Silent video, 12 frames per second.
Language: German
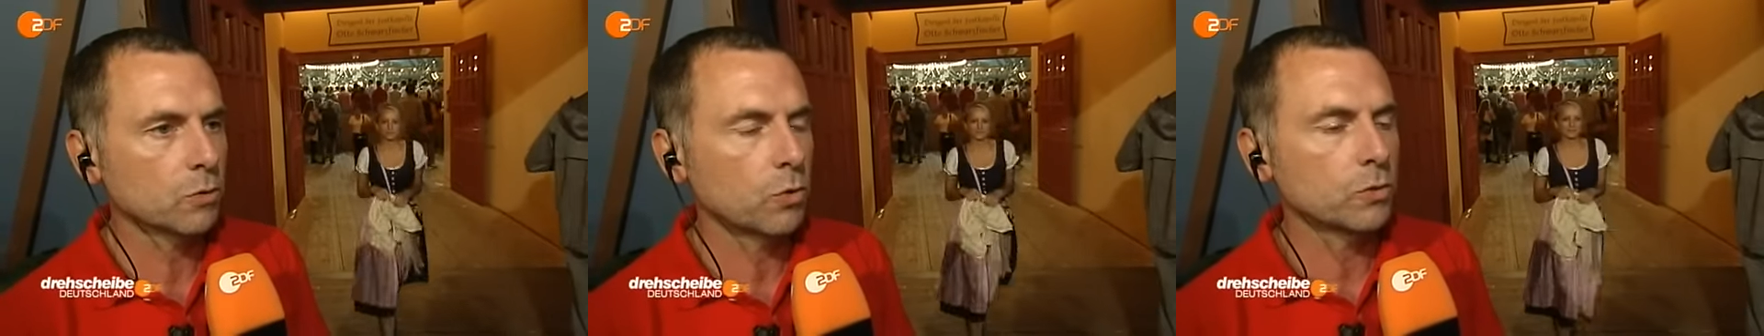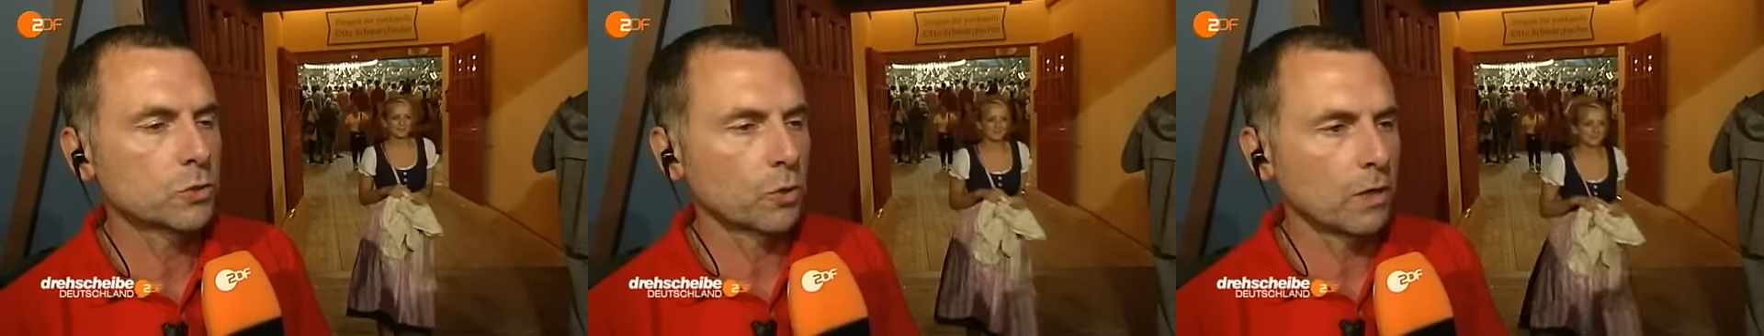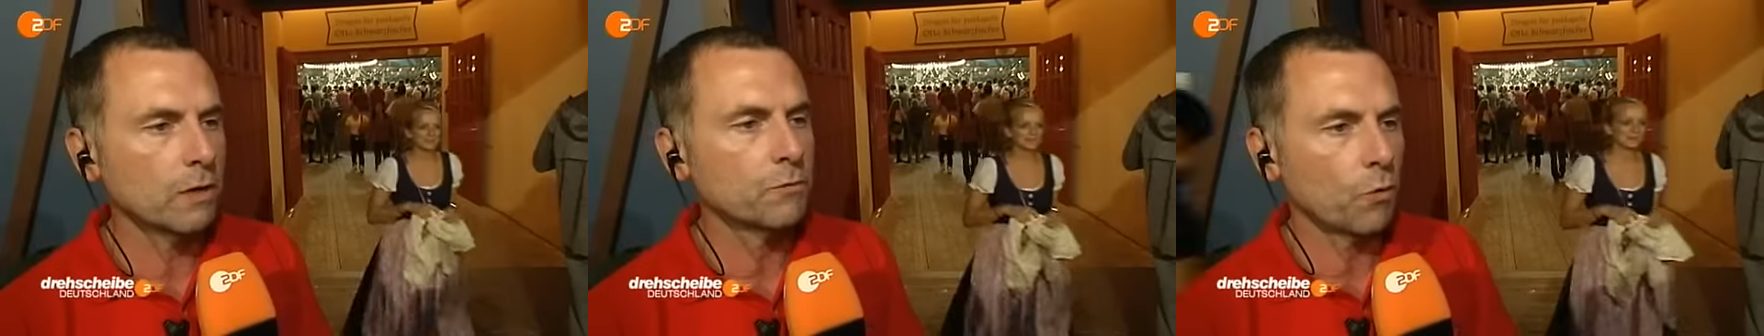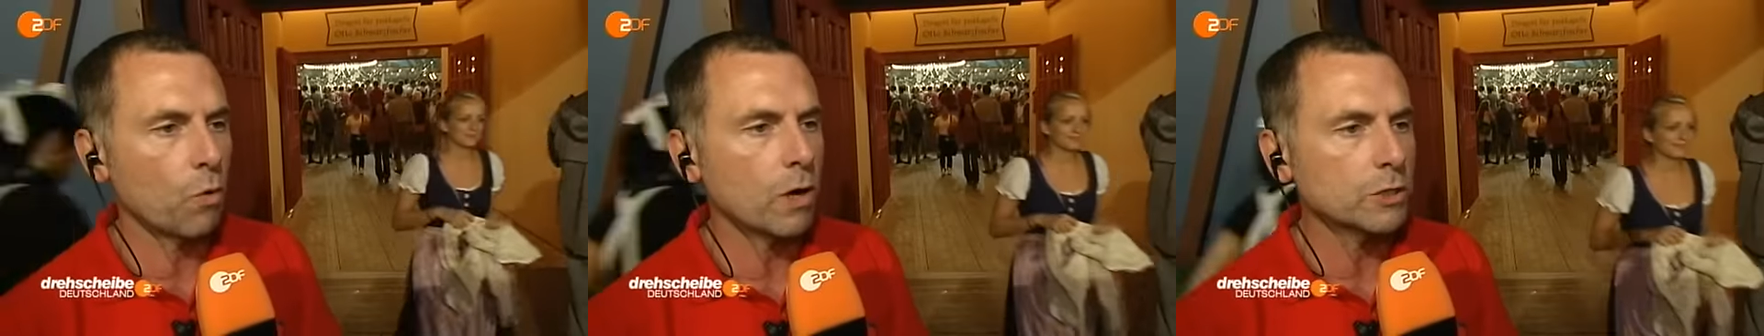und kontrollieren
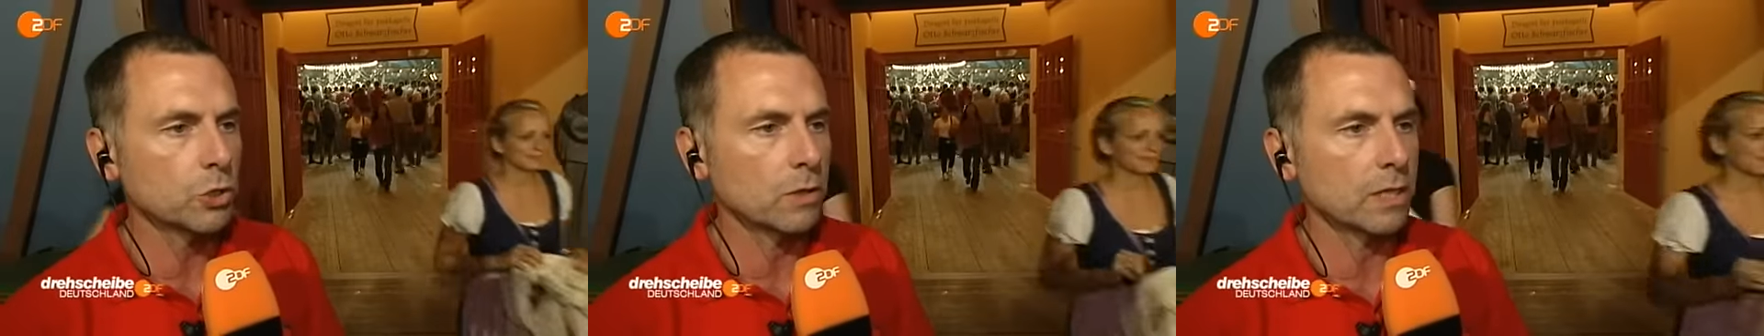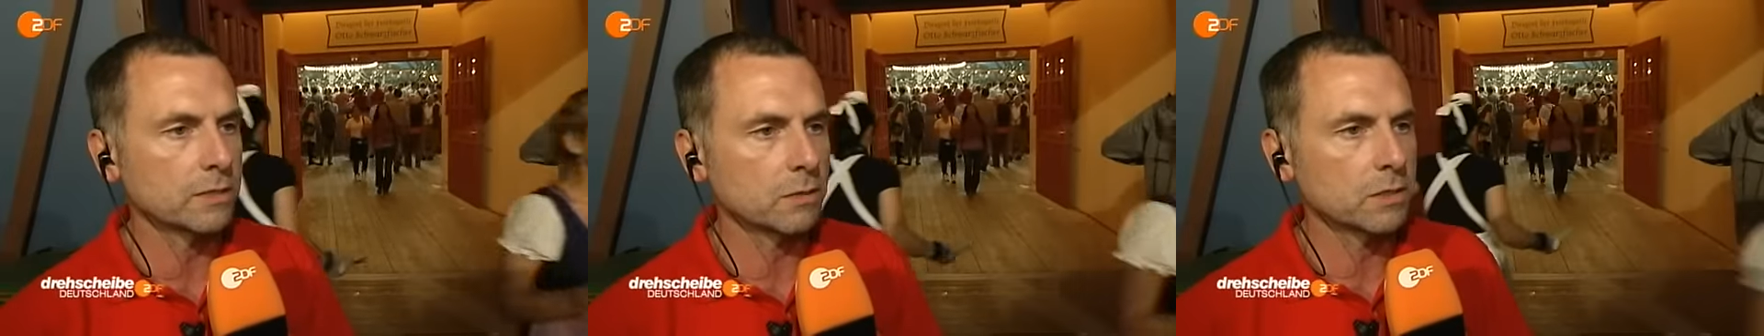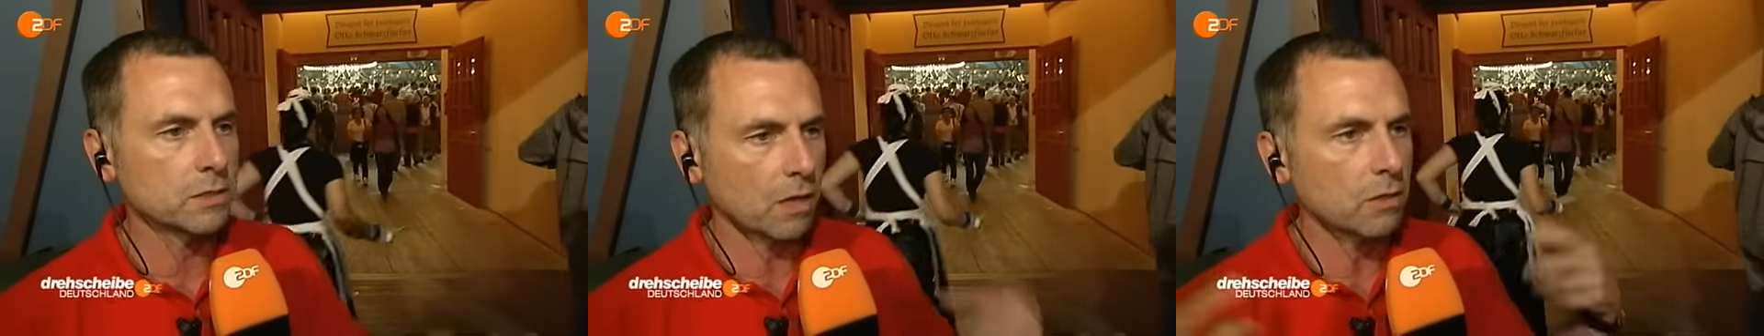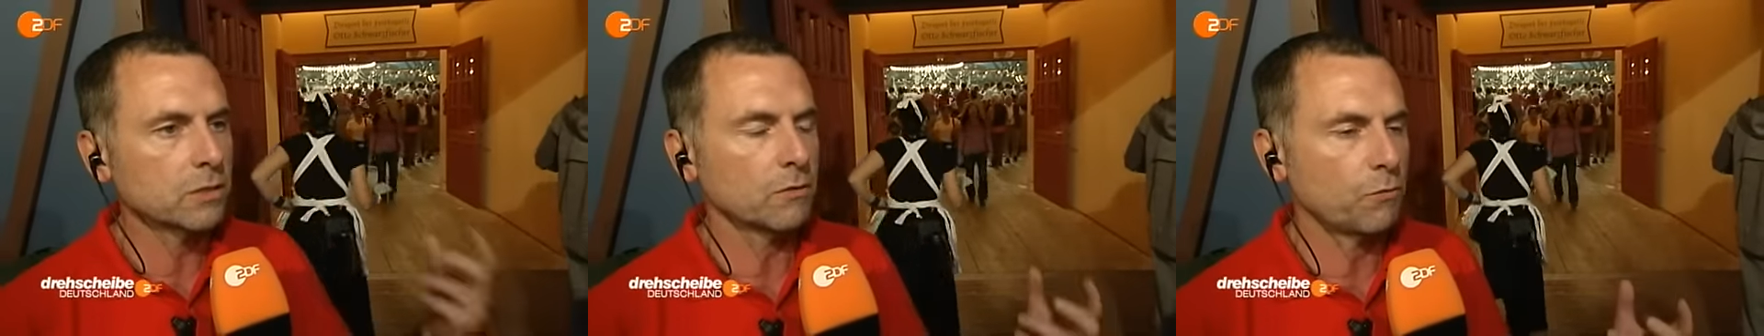vor Ort schon, also das
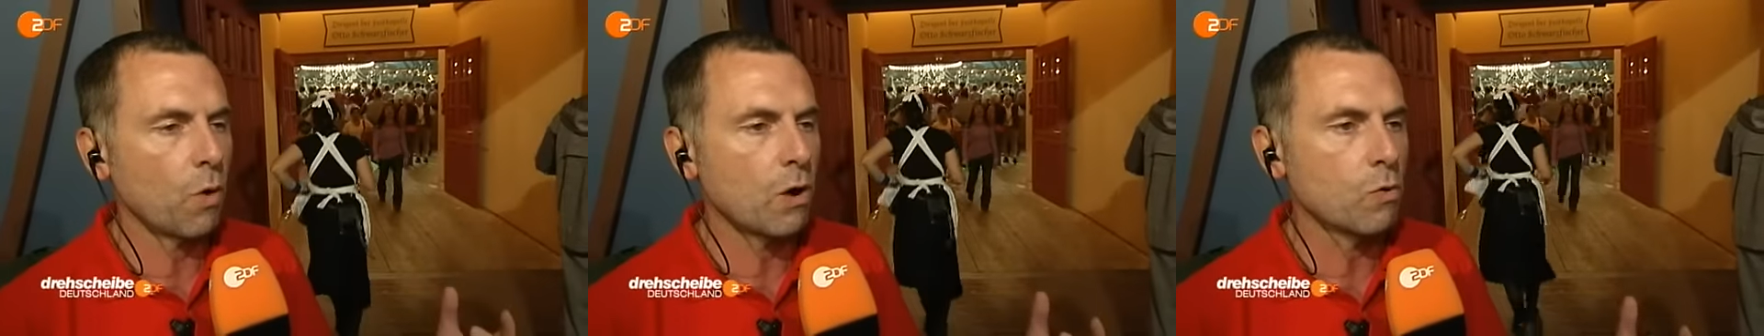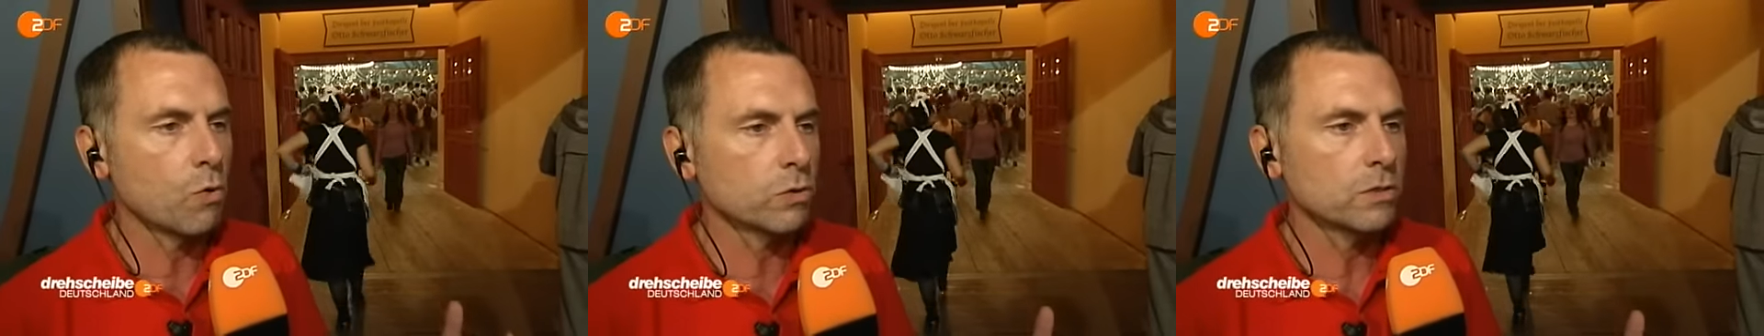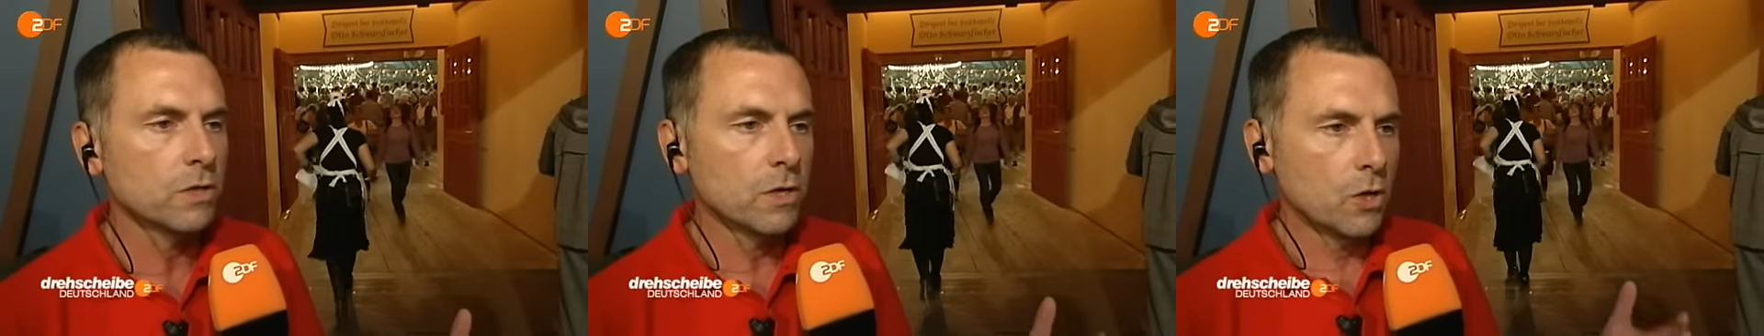hat die Vorhut